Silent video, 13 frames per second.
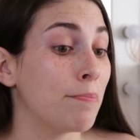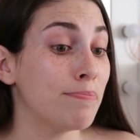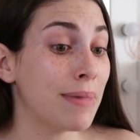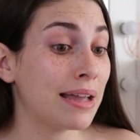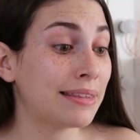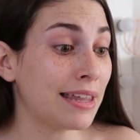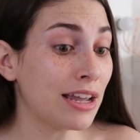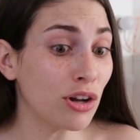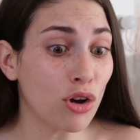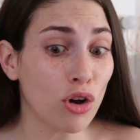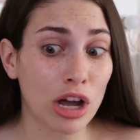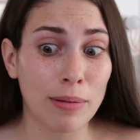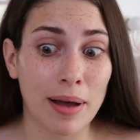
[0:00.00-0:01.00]
me
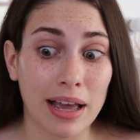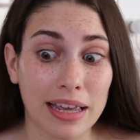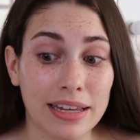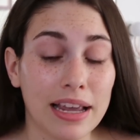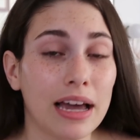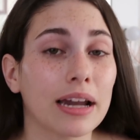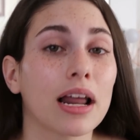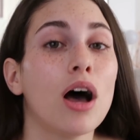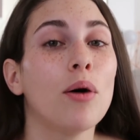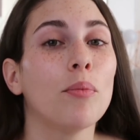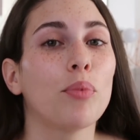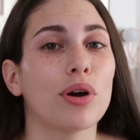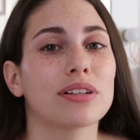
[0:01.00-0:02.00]
tengo que maquillar.
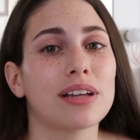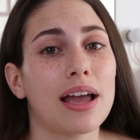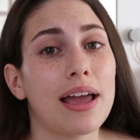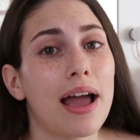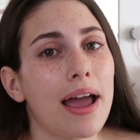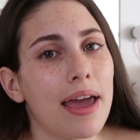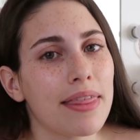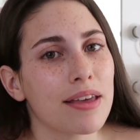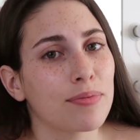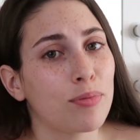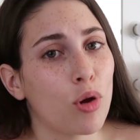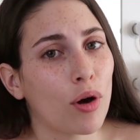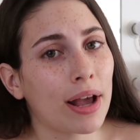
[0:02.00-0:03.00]
Pues he
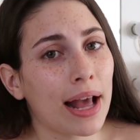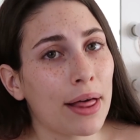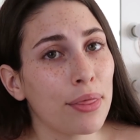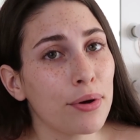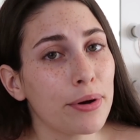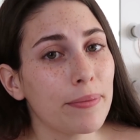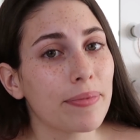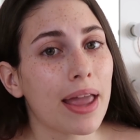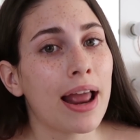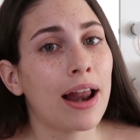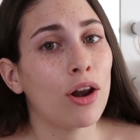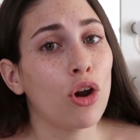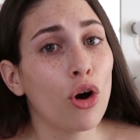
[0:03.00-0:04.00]
desbloqueado
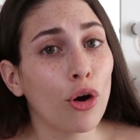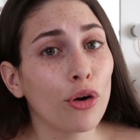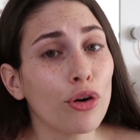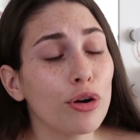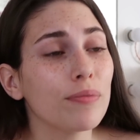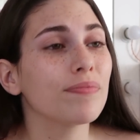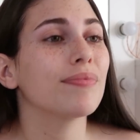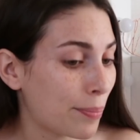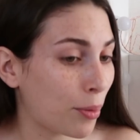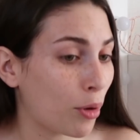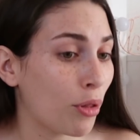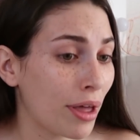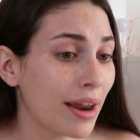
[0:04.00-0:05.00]
el logro de
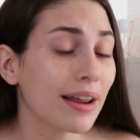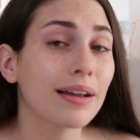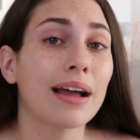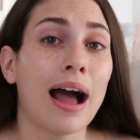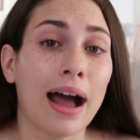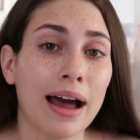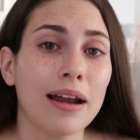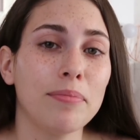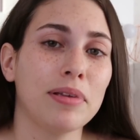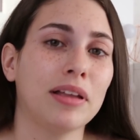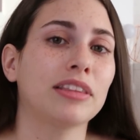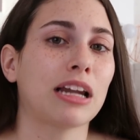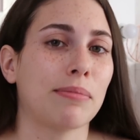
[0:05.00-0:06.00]
poder cagar
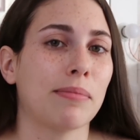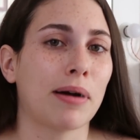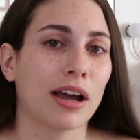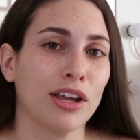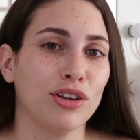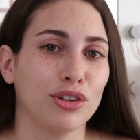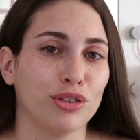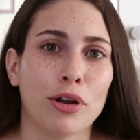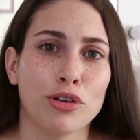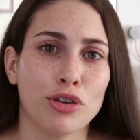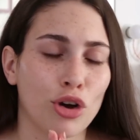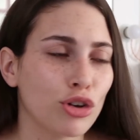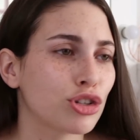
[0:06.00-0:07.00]
mientras me maquillo
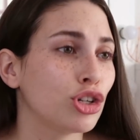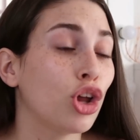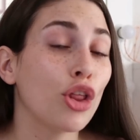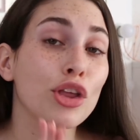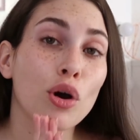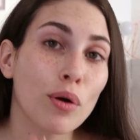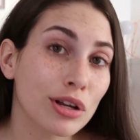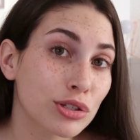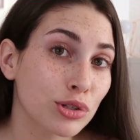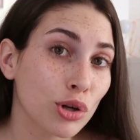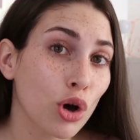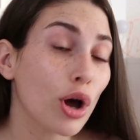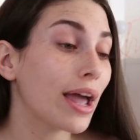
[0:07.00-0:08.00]
Pero yo si no digo
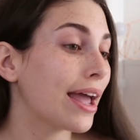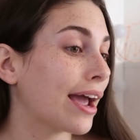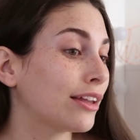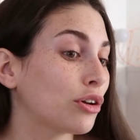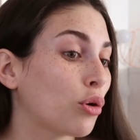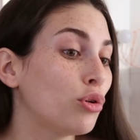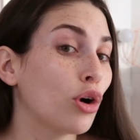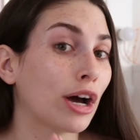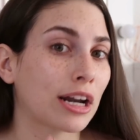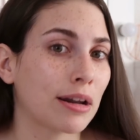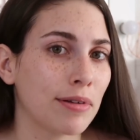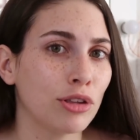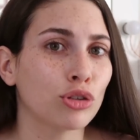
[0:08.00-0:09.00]
esto es que te juro que
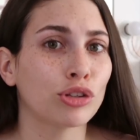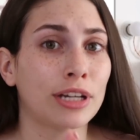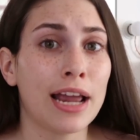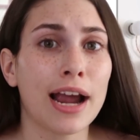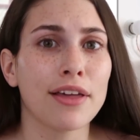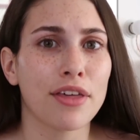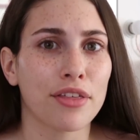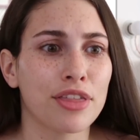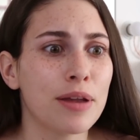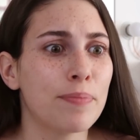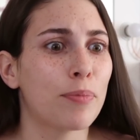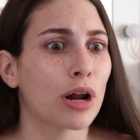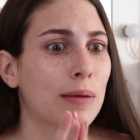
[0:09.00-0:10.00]
reviento Tenía que
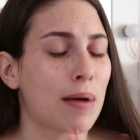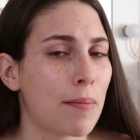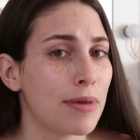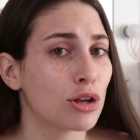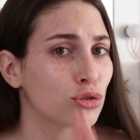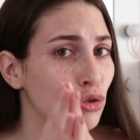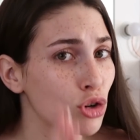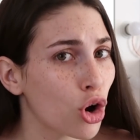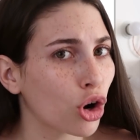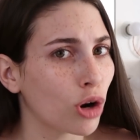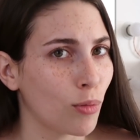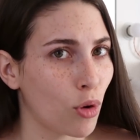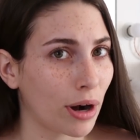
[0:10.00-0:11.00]
decir porque para mí es un
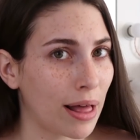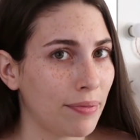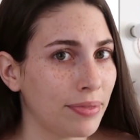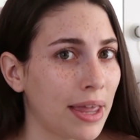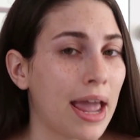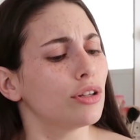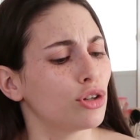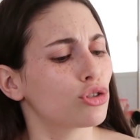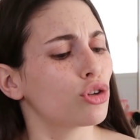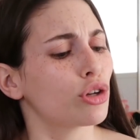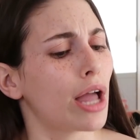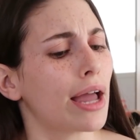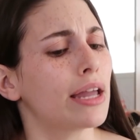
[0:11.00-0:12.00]
logro muy grande Yo
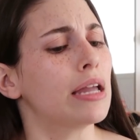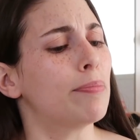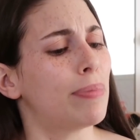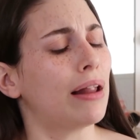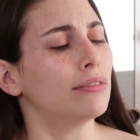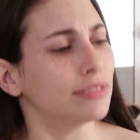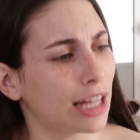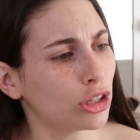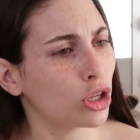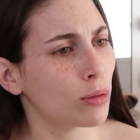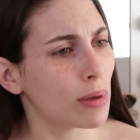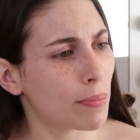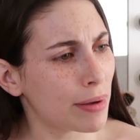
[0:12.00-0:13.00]
estoy ahí
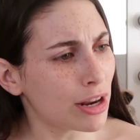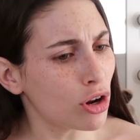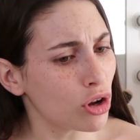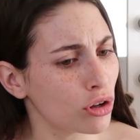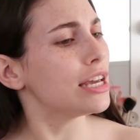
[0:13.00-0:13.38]
plantando mi pino